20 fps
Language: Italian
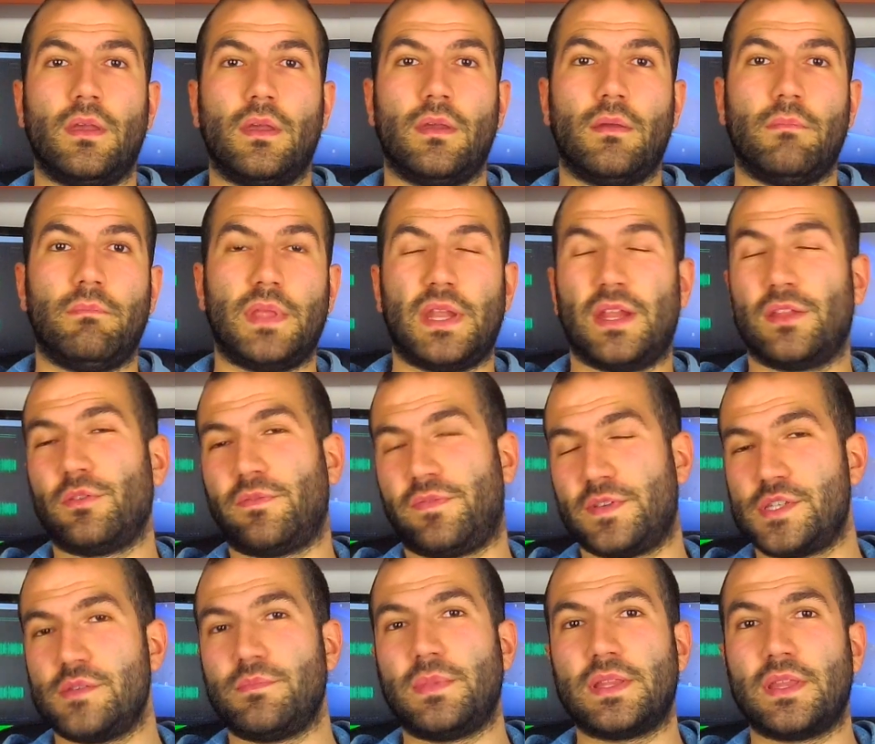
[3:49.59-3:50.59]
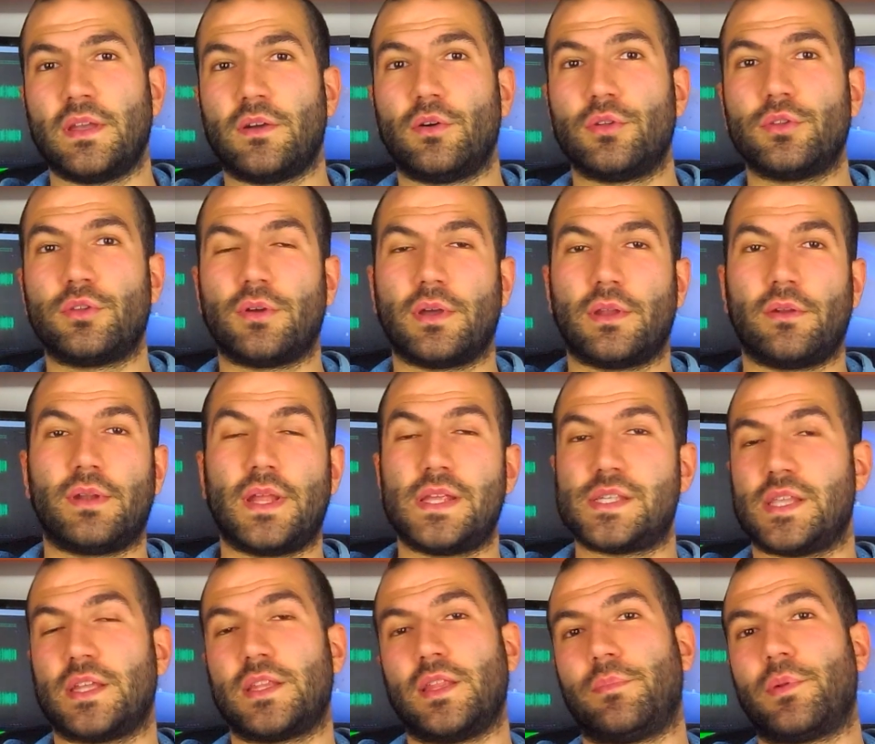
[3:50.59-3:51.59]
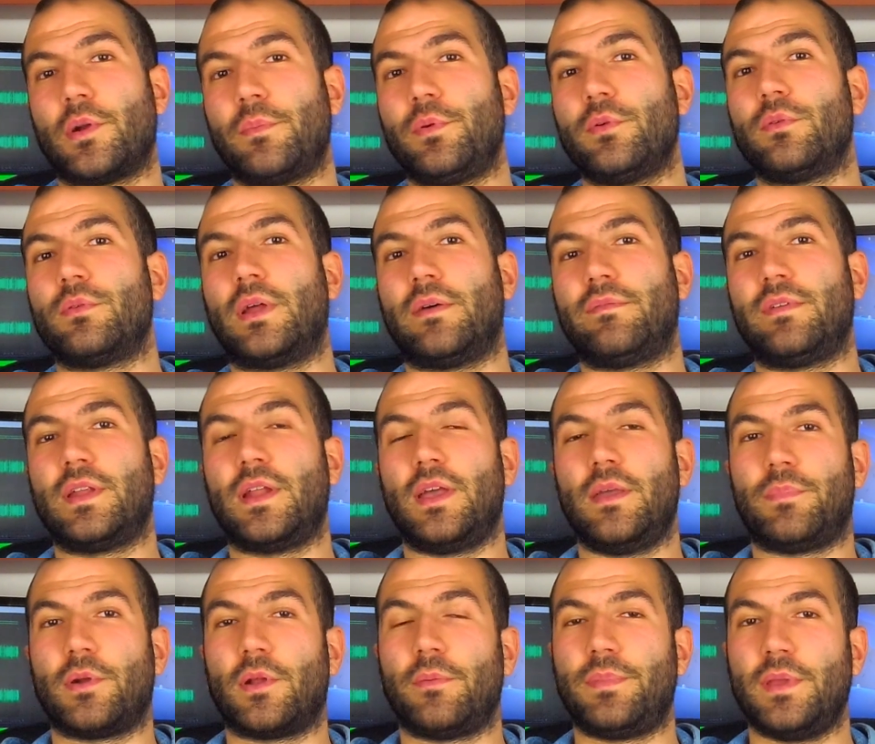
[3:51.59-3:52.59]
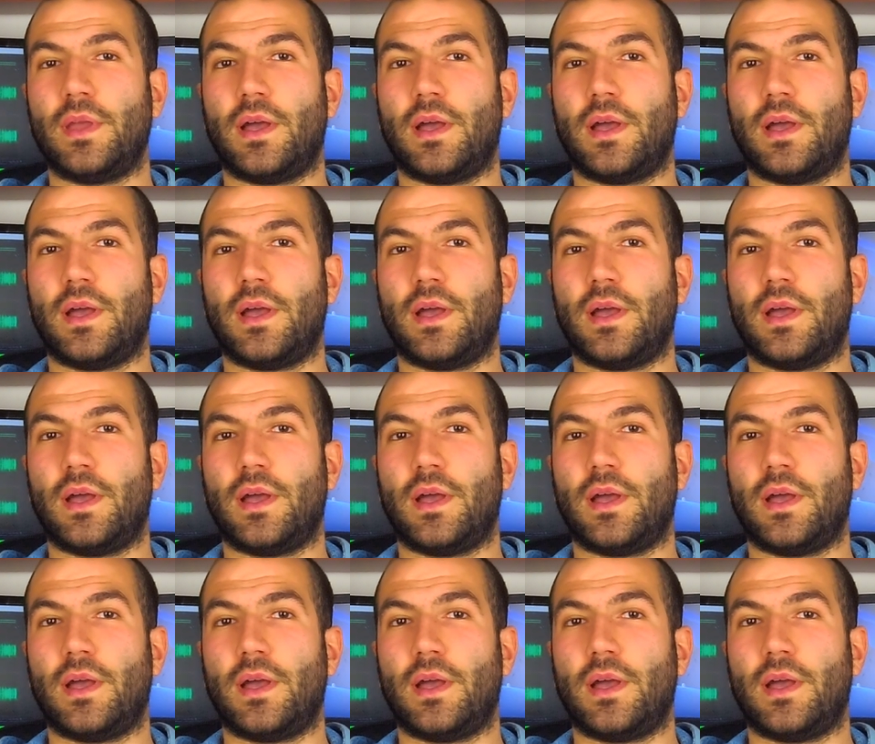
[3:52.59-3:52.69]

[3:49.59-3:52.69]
Mi rendo facilmente conto che non è stata proprio una vera e propria